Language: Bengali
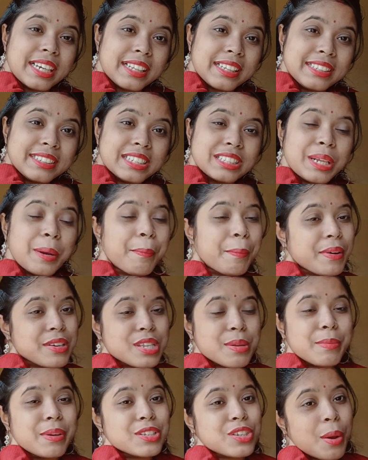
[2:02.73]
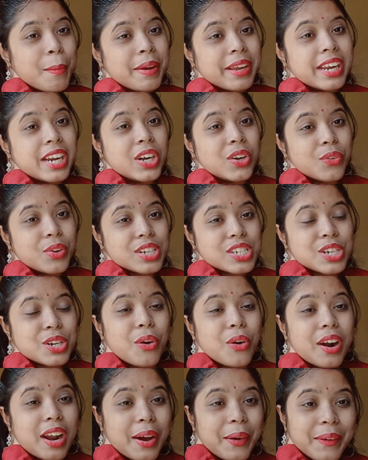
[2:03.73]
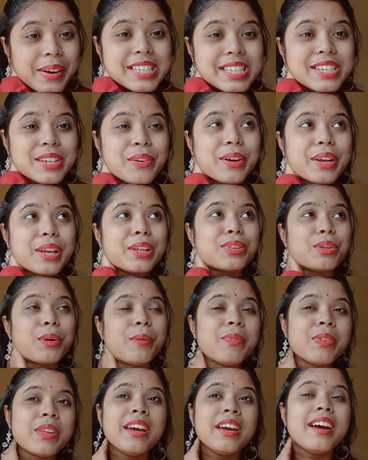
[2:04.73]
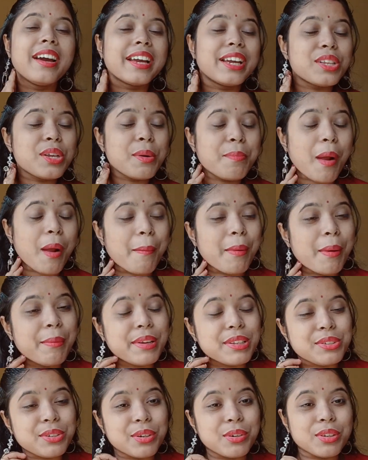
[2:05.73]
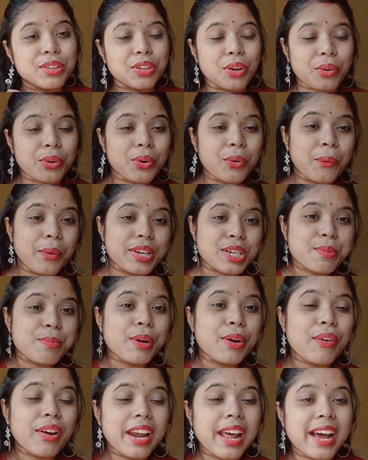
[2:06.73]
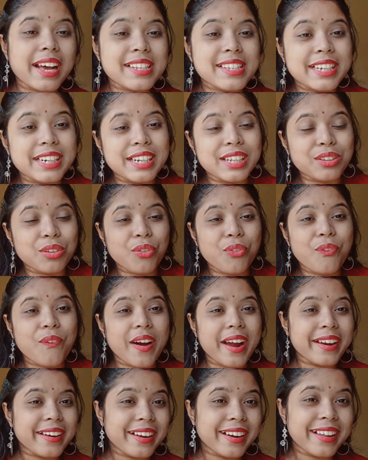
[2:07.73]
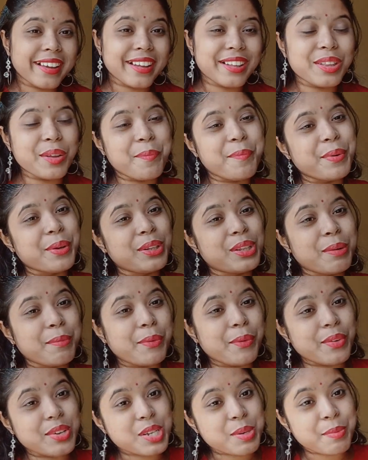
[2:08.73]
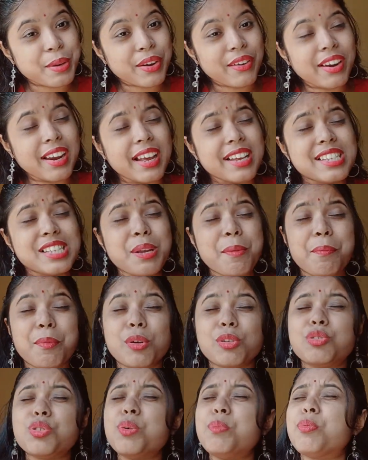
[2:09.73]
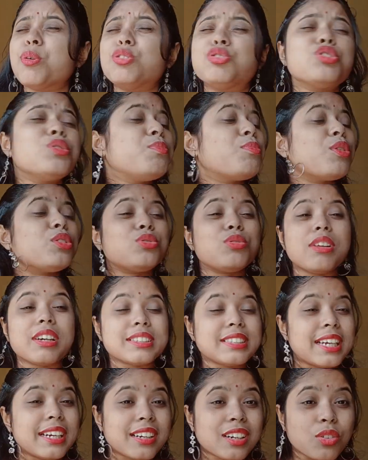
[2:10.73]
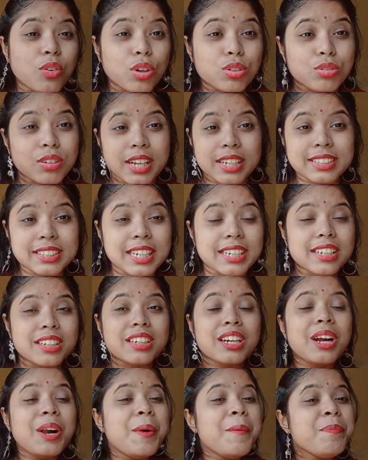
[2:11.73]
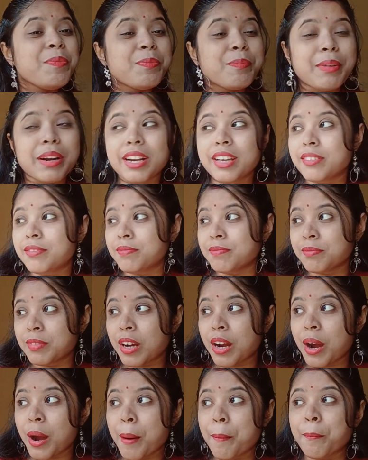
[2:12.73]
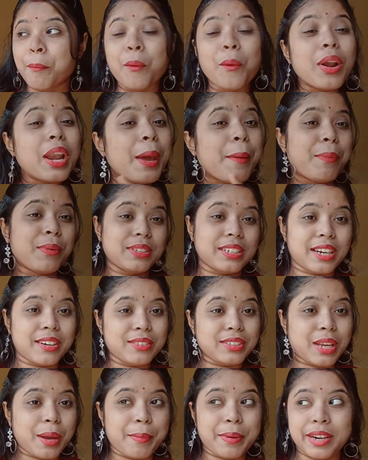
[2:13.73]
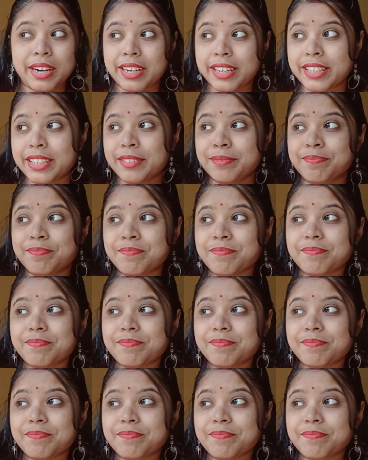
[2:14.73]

যাদের যাদের পসিবল সবাইকে রিকোয়েস্ট করা হয়েছিল কিন্তু কিছু প্রবলেমের জন্য তখনও ওয়েস্ট বেঙ্গলে আসেনি তো ফাইনালি কিন্তু প্রিয়তম ওয়েস্ট বেঙ্গলে আসছে প্রচুর প্রচুর প্রচুর এক্সাইটেড কতটা এক্সাইটেড মানে বলে বোঝানো যাবে না আর কি